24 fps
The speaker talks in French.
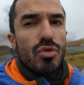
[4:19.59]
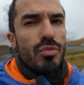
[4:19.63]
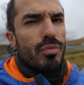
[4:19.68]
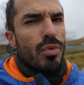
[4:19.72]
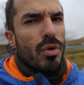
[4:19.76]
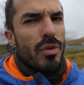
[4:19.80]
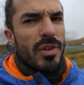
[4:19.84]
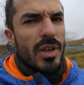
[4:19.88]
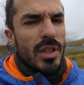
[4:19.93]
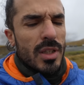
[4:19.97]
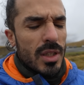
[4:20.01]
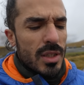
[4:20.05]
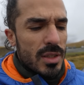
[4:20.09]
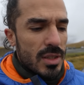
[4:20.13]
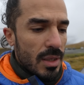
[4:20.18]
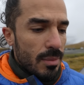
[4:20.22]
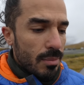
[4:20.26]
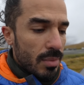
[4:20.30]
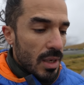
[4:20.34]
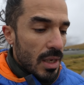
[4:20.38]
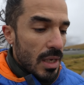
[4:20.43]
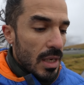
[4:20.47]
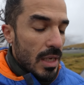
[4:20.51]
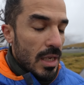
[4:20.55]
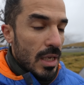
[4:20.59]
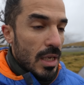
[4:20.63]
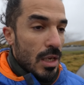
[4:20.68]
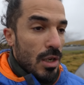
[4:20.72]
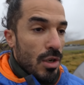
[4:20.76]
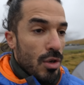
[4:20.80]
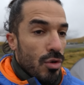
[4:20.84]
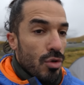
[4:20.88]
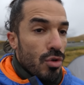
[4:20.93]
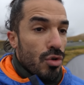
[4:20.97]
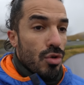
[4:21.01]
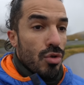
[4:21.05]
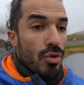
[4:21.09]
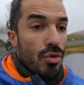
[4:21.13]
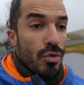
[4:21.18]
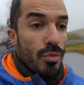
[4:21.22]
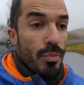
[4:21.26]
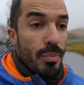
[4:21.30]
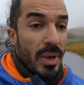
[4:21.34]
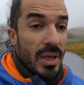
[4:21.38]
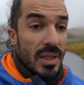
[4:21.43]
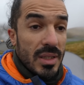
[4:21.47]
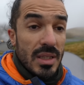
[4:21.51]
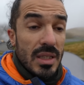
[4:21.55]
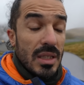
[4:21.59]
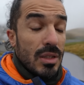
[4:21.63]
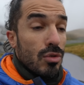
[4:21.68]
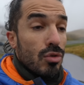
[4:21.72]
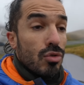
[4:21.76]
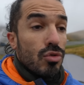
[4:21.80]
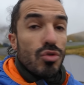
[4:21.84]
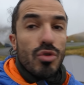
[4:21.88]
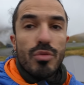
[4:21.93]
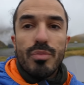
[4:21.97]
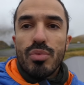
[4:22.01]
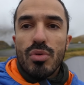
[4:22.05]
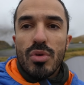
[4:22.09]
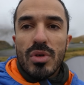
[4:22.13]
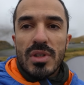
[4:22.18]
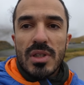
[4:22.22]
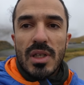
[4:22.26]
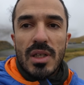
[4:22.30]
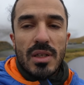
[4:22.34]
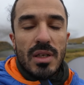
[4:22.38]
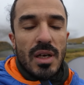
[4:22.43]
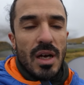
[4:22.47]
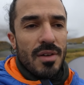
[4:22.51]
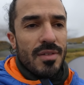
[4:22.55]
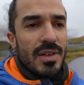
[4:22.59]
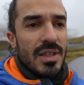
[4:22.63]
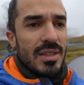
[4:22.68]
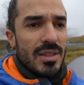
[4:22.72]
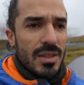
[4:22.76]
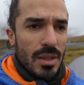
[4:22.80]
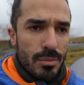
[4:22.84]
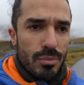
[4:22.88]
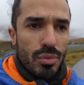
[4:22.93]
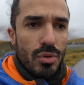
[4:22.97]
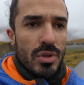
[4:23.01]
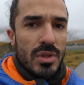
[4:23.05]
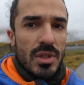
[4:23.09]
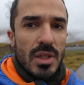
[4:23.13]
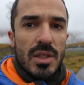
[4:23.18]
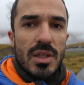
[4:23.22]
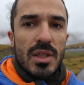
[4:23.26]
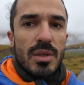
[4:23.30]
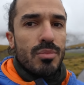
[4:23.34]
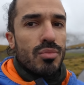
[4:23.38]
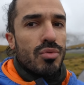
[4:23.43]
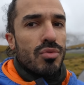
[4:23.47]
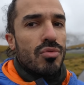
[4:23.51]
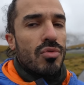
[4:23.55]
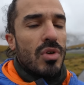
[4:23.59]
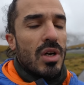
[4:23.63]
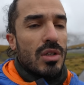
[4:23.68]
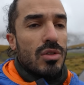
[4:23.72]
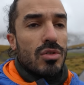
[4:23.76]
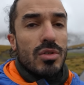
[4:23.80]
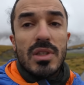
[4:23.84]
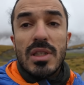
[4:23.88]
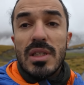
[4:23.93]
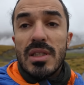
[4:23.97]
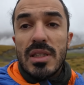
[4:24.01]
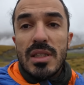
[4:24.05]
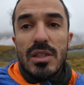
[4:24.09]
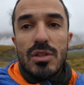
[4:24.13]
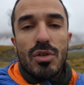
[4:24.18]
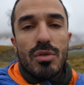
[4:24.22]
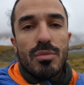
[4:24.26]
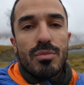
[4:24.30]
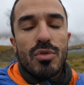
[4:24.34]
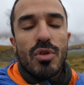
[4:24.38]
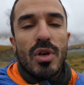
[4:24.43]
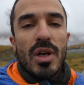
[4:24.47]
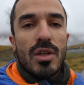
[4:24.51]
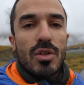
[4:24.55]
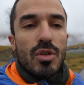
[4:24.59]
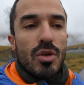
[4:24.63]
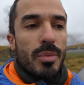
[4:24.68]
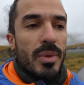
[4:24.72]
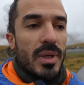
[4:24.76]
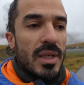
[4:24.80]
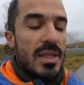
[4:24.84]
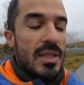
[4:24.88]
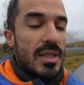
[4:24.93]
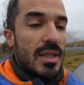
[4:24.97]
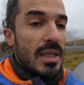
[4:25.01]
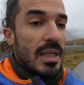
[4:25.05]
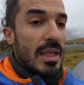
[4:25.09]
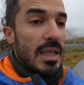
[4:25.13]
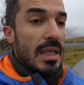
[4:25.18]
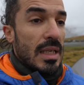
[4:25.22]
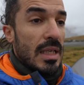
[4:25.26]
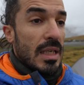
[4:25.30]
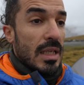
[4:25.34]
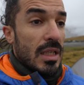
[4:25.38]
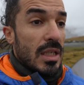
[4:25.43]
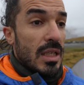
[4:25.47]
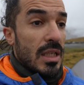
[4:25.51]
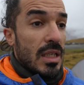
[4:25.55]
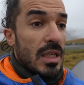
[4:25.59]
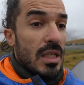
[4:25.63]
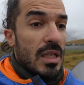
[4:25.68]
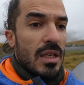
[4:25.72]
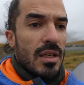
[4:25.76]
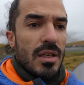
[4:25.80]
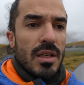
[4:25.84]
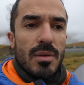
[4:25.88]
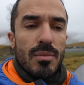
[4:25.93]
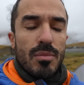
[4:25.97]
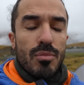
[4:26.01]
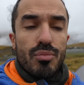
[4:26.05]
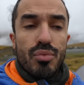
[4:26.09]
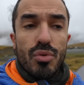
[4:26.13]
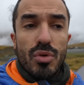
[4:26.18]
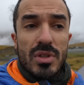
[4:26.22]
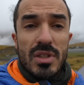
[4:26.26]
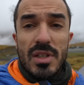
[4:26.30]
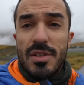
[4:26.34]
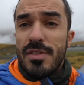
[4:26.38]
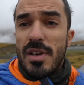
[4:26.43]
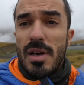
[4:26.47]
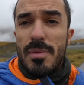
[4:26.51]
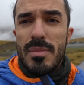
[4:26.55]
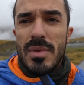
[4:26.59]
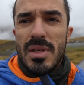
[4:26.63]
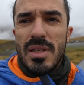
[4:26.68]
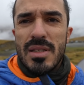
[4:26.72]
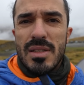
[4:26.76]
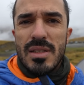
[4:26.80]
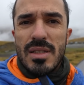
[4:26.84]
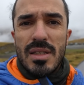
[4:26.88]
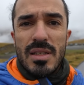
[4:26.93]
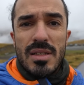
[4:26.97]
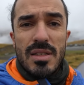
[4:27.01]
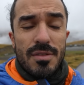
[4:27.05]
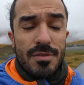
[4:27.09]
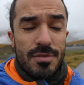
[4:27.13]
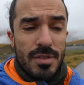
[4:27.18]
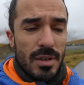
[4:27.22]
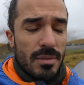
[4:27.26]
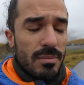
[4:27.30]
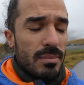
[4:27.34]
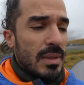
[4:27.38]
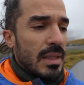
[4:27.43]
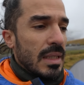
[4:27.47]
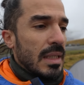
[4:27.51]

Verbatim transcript: pour faire très simple. Une partie de 2% avec 100% des pouvoirs de décision de l'entreprise qui est pour sa femme et ses enfants.